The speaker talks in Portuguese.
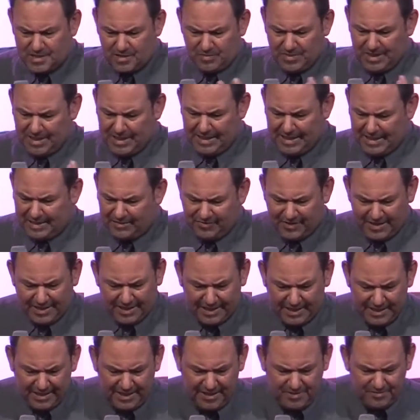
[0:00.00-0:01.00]
me leva
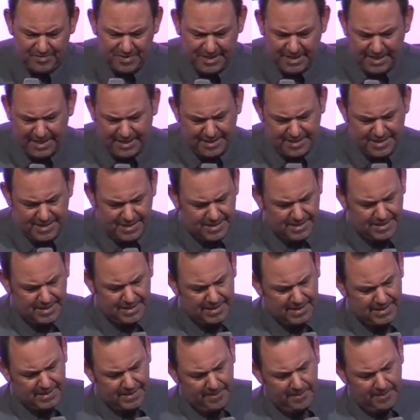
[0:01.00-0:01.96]
naquele ambiente